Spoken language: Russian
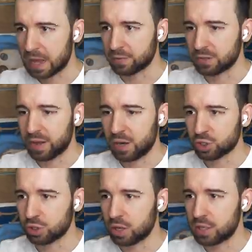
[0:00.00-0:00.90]
Так, вы говорили,
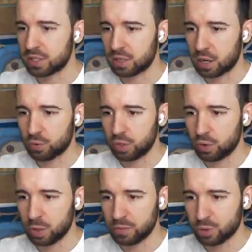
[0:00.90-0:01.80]
что эти акули
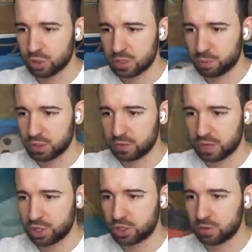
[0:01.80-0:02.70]
головы можно использовать
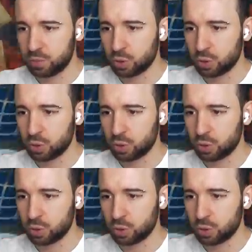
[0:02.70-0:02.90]
в качестве